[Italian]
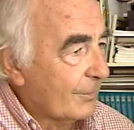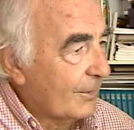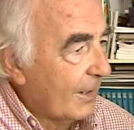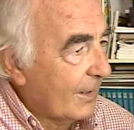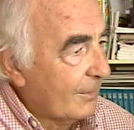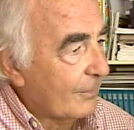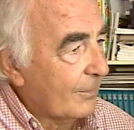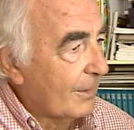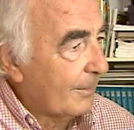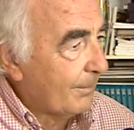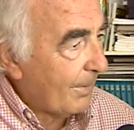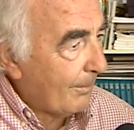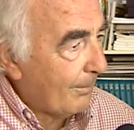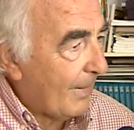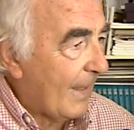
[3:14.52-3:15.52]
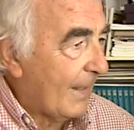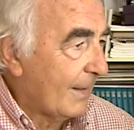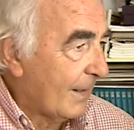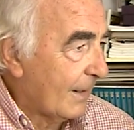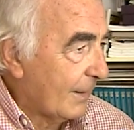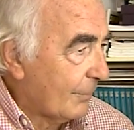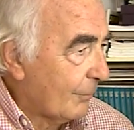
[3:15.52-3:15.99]
soggetto del papà
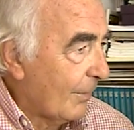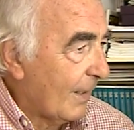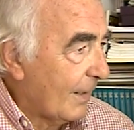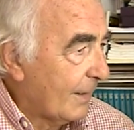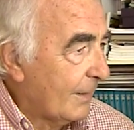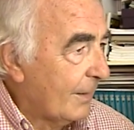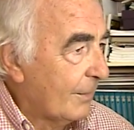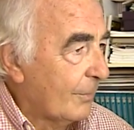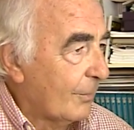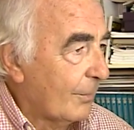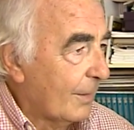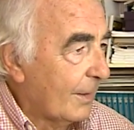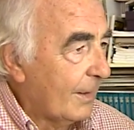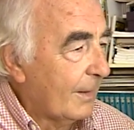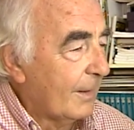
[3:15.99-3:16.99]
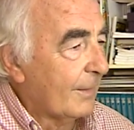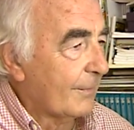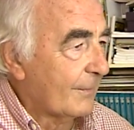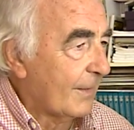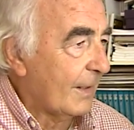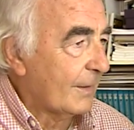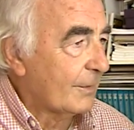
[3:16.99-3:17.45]
dell'attuale editore
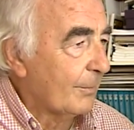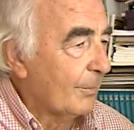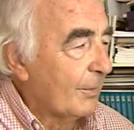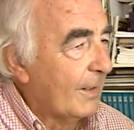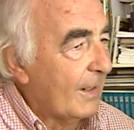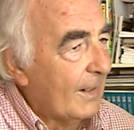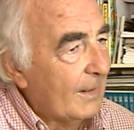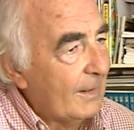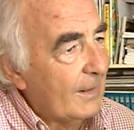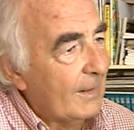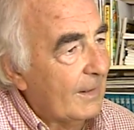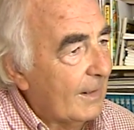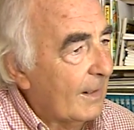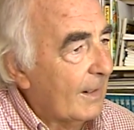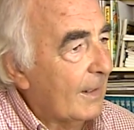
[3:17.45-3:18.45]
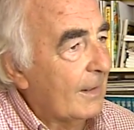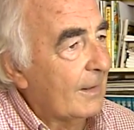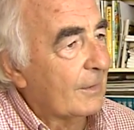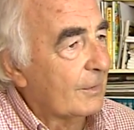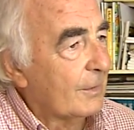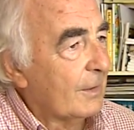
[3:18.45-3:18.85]
Sergio Bonelli, era